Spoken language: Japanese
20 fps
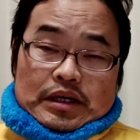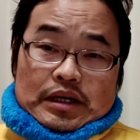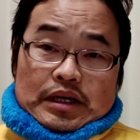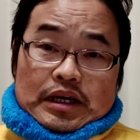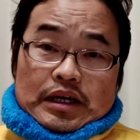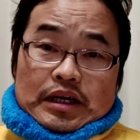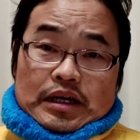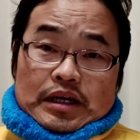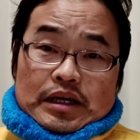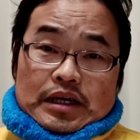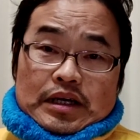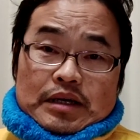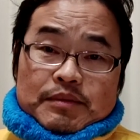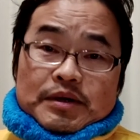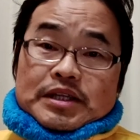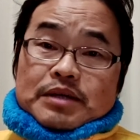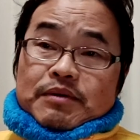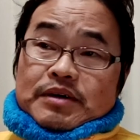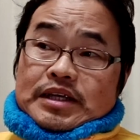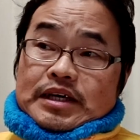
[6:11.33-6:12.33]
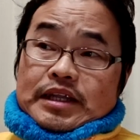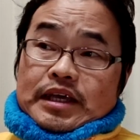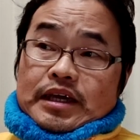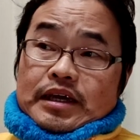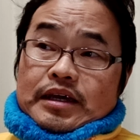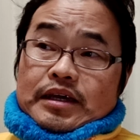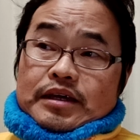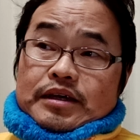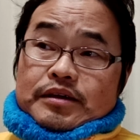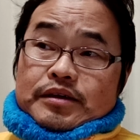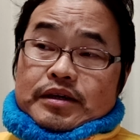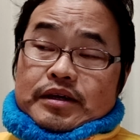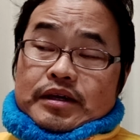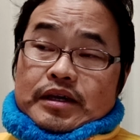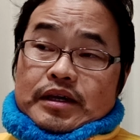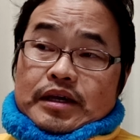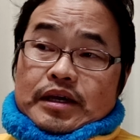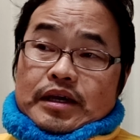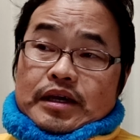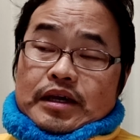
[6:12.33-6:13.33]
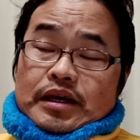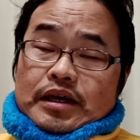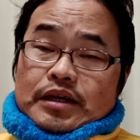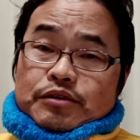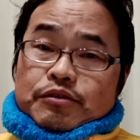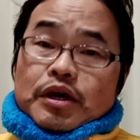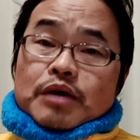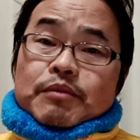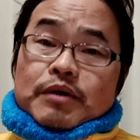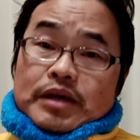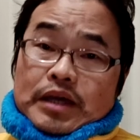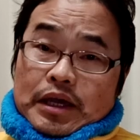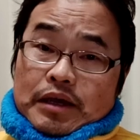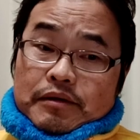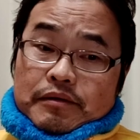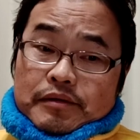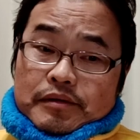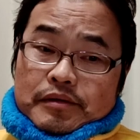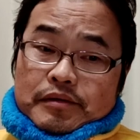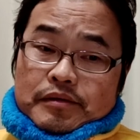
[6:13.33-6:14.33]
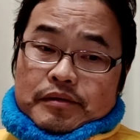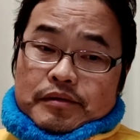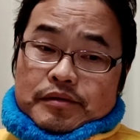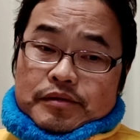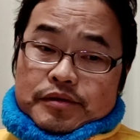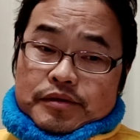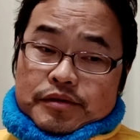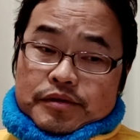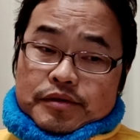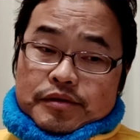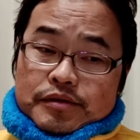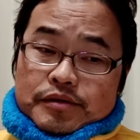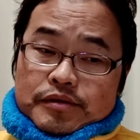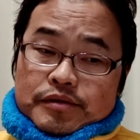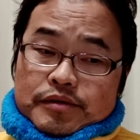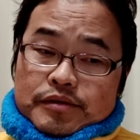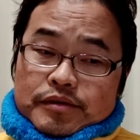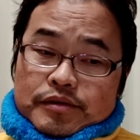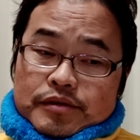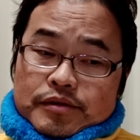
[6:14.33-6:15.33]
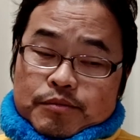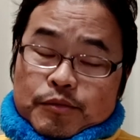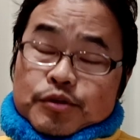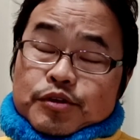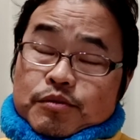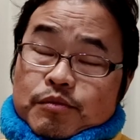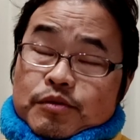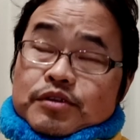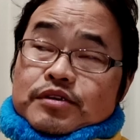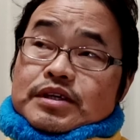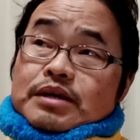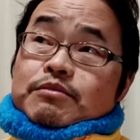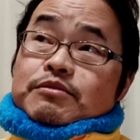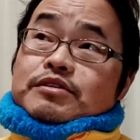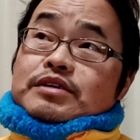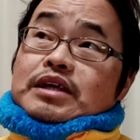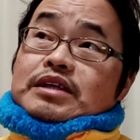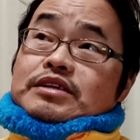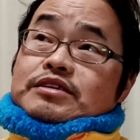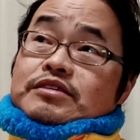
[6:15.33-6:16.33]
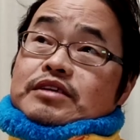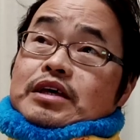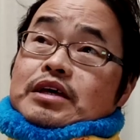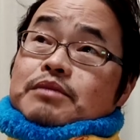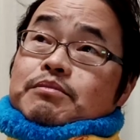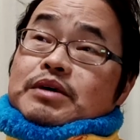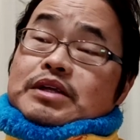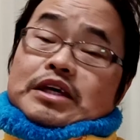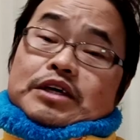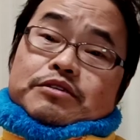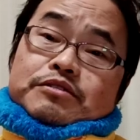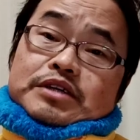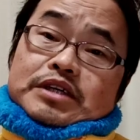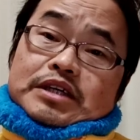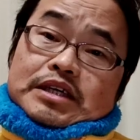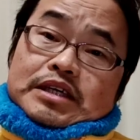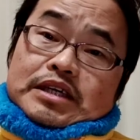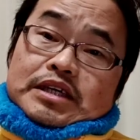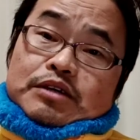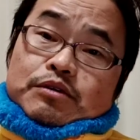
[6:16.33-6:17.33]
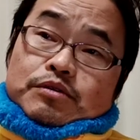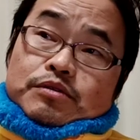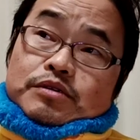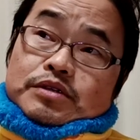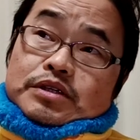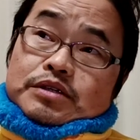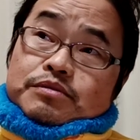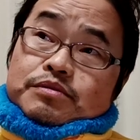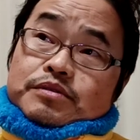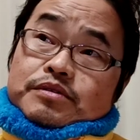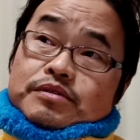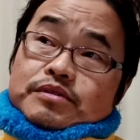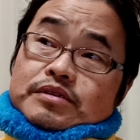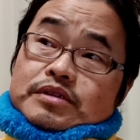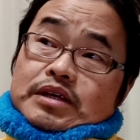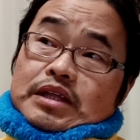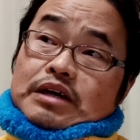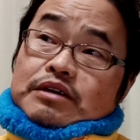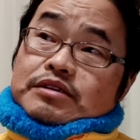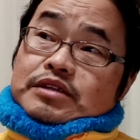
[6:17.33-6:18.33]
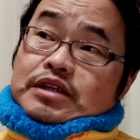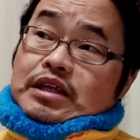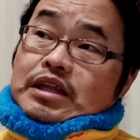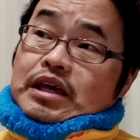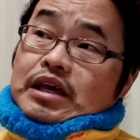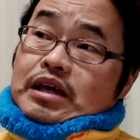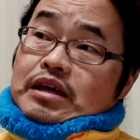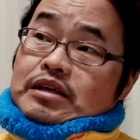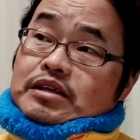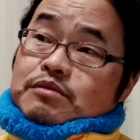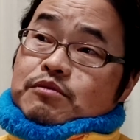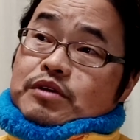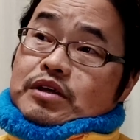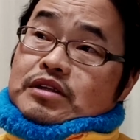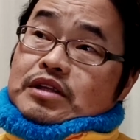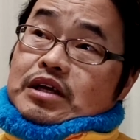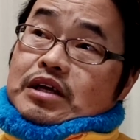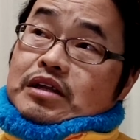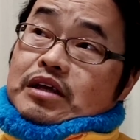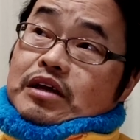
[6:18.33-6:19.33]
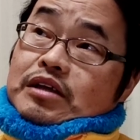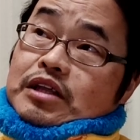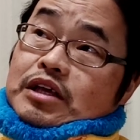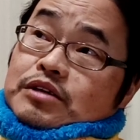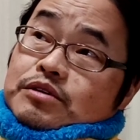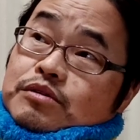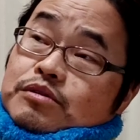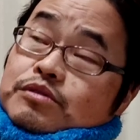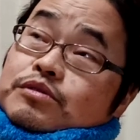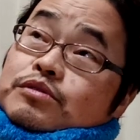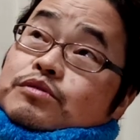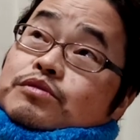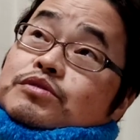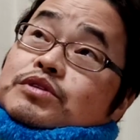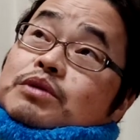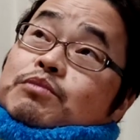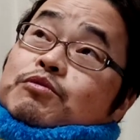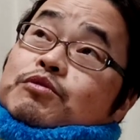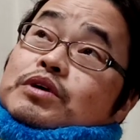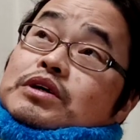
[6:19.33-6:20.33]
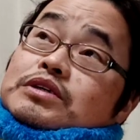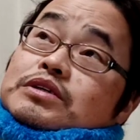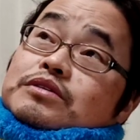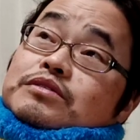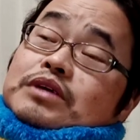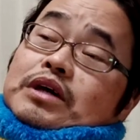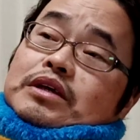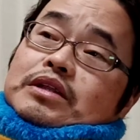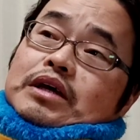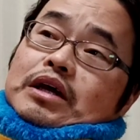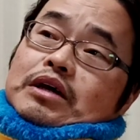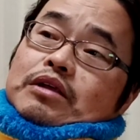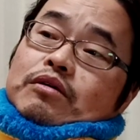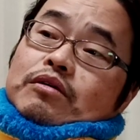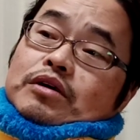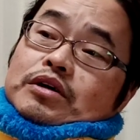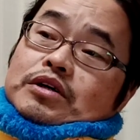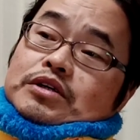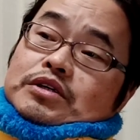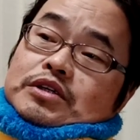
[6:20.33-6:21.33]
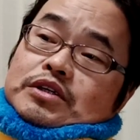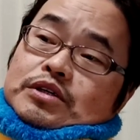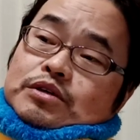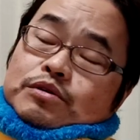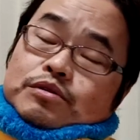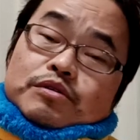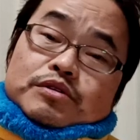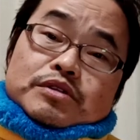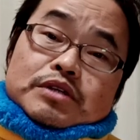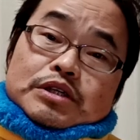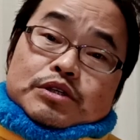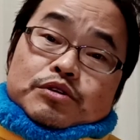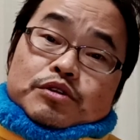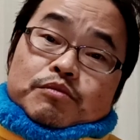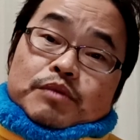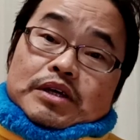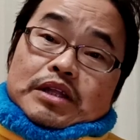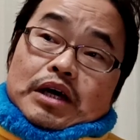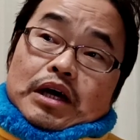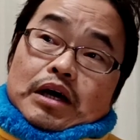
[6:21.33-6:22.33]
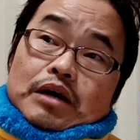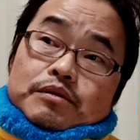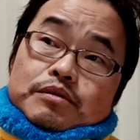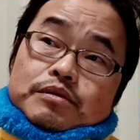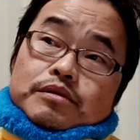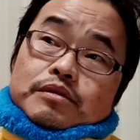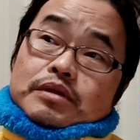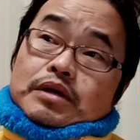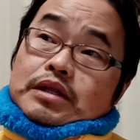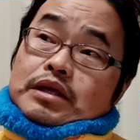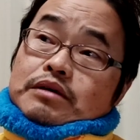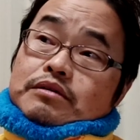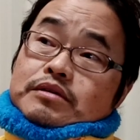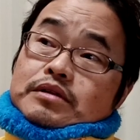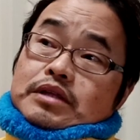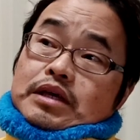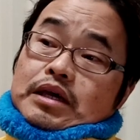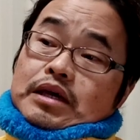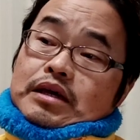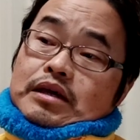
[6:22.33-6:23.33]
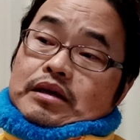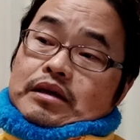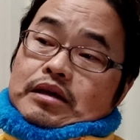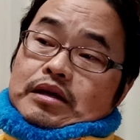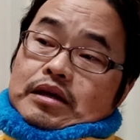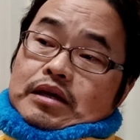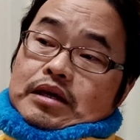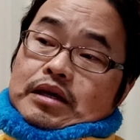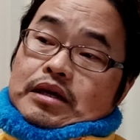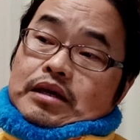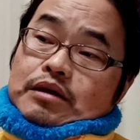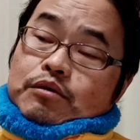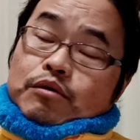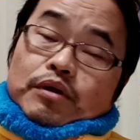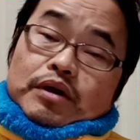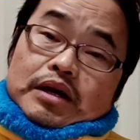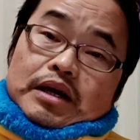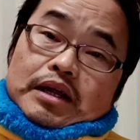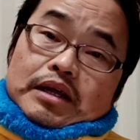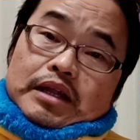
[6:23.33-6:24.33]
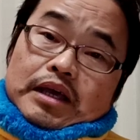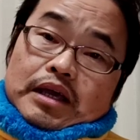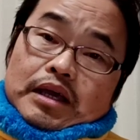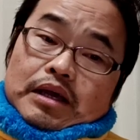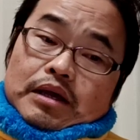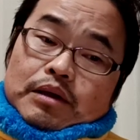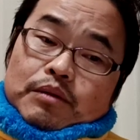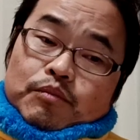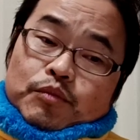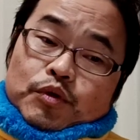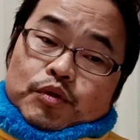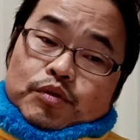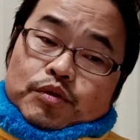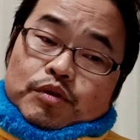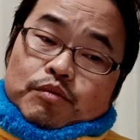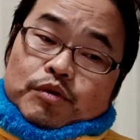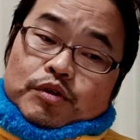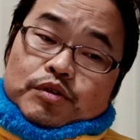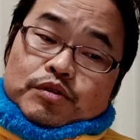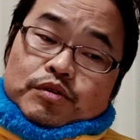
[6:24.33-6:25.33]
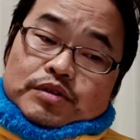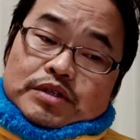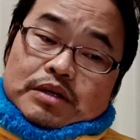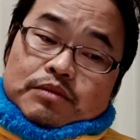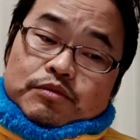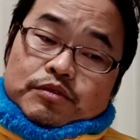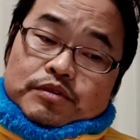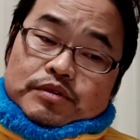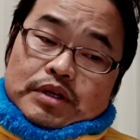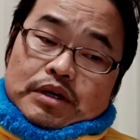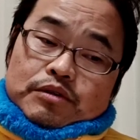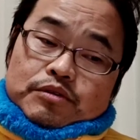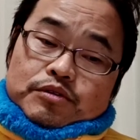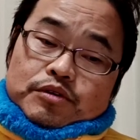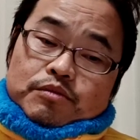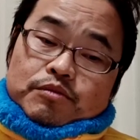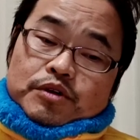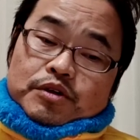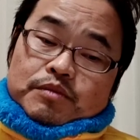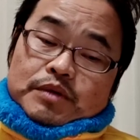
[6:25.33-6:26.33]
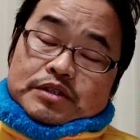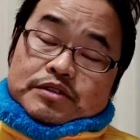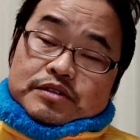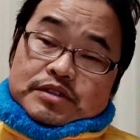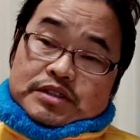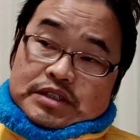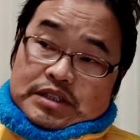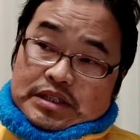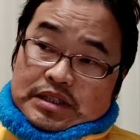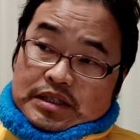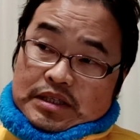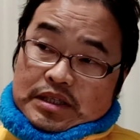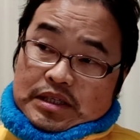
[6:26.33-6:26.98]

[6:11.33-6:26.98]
あまだまだね、えー、富山県、冬、もっともっと寒くなるんですよね。まだ雪、今年降ってなくてね、いつもだったら例年そろそろ降ってもおかしくないんだけど、今年はちょっとまだ降ってなくて、えー、これからね、もっともっと寒くなると思いますし、